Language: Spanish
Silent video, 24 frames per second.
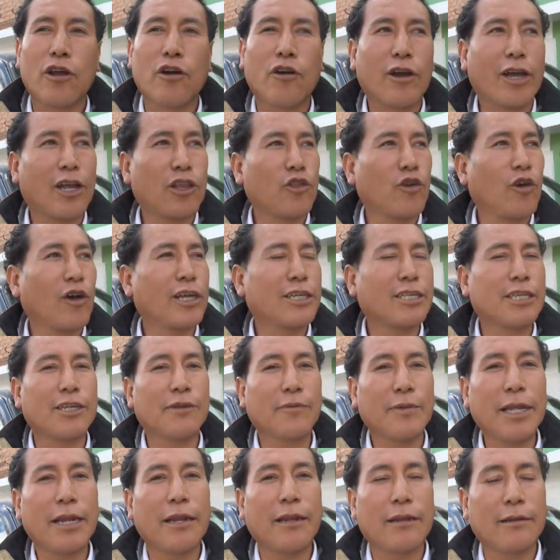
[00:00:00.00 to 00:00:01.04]
haber sido
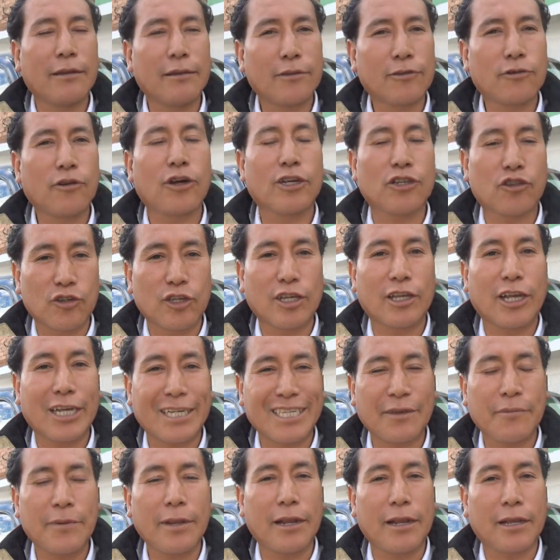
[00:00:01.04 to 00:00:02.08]
elegido
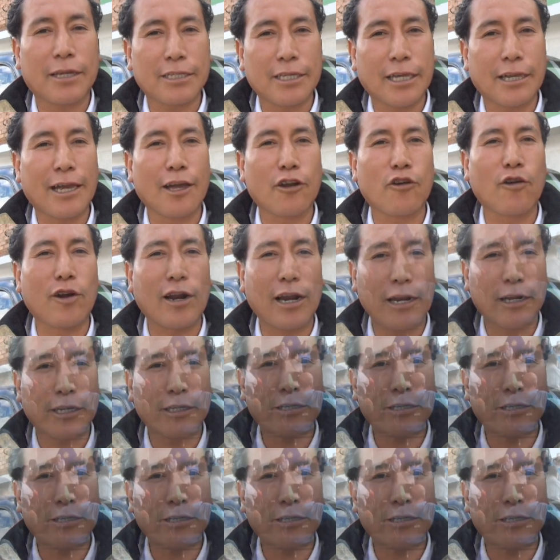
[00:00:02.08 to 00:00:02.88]
legítimamente, a